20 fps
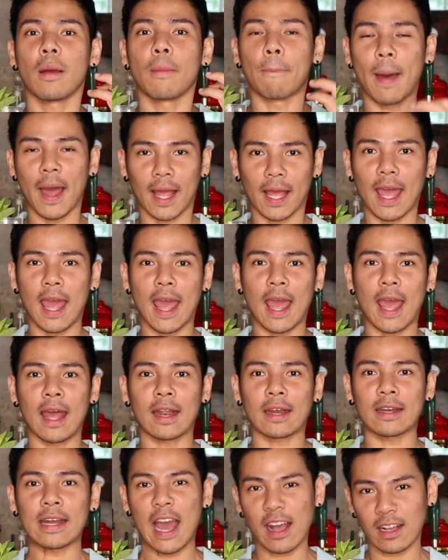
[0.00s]
bạc hà
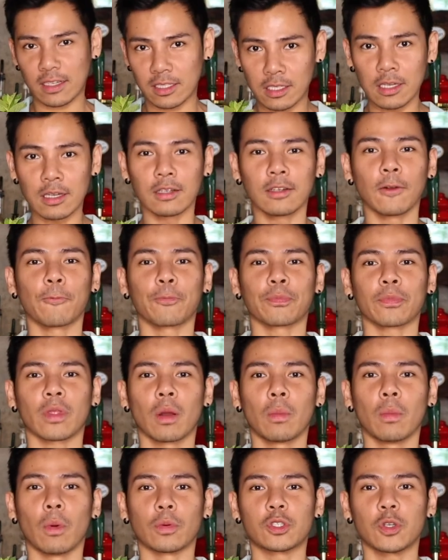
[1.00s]
đặc trưng,
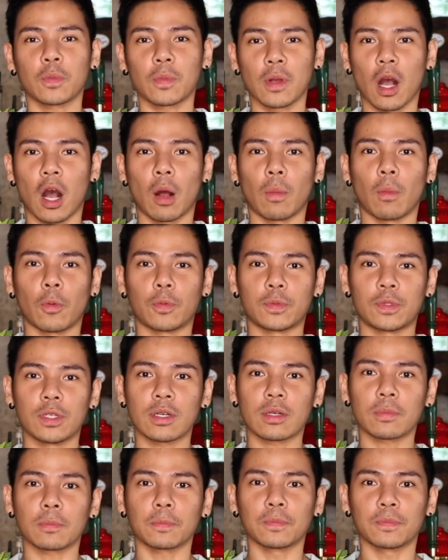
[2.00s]
một chút ngọt, một
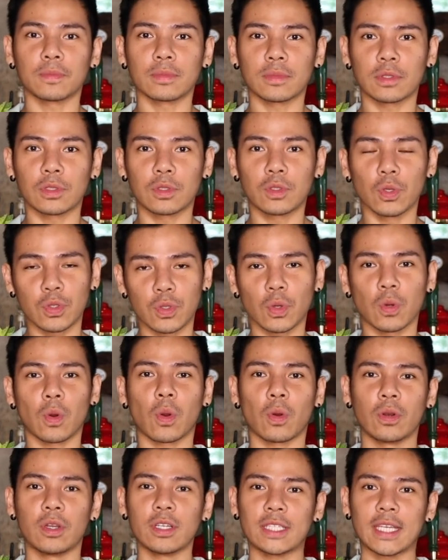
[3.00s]
chút chua chua
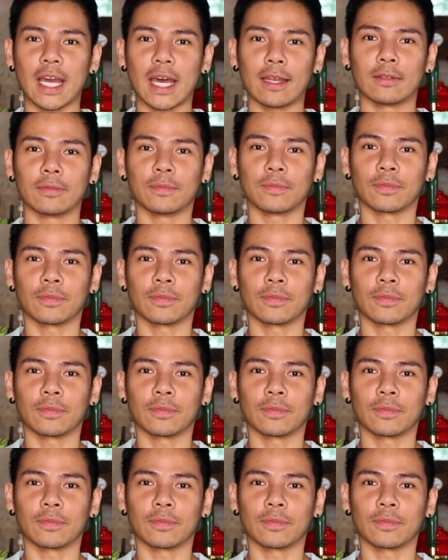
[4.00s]
của nước chanh,